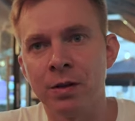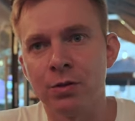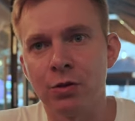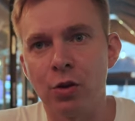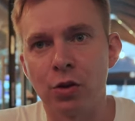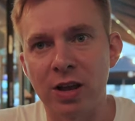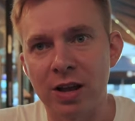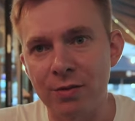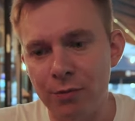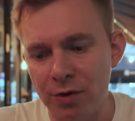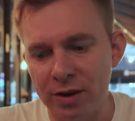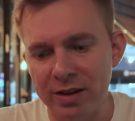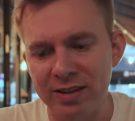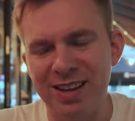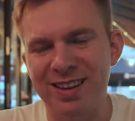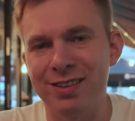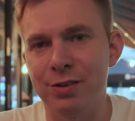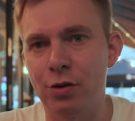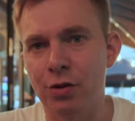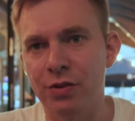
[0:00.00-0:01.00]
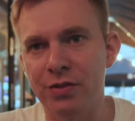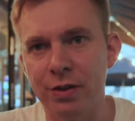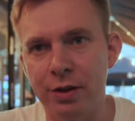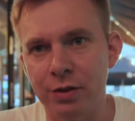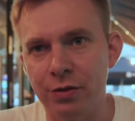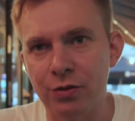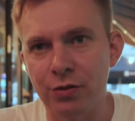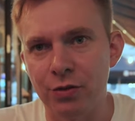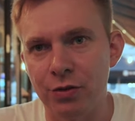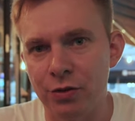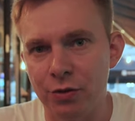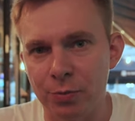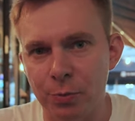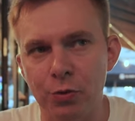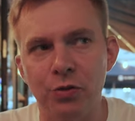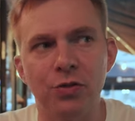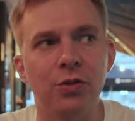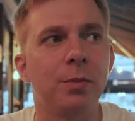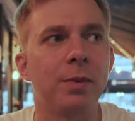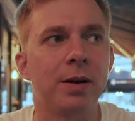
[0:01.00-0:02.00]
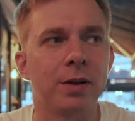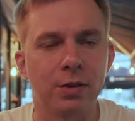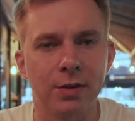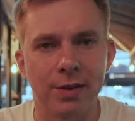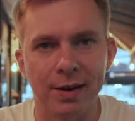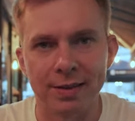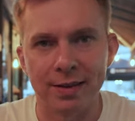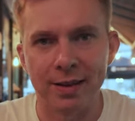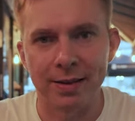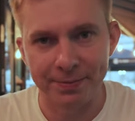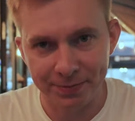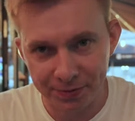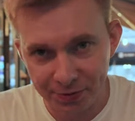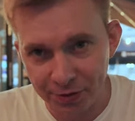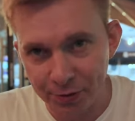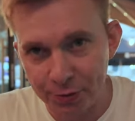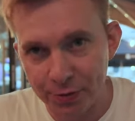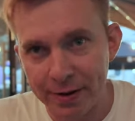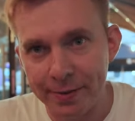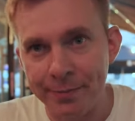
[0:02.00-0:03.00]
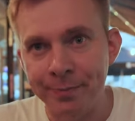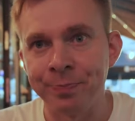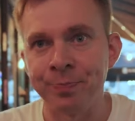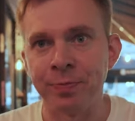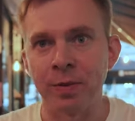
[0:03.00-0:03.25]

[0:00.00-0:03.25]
No tutaj ja wolę i tak to zjeść niż pójść do McDonalda. Dziękuję.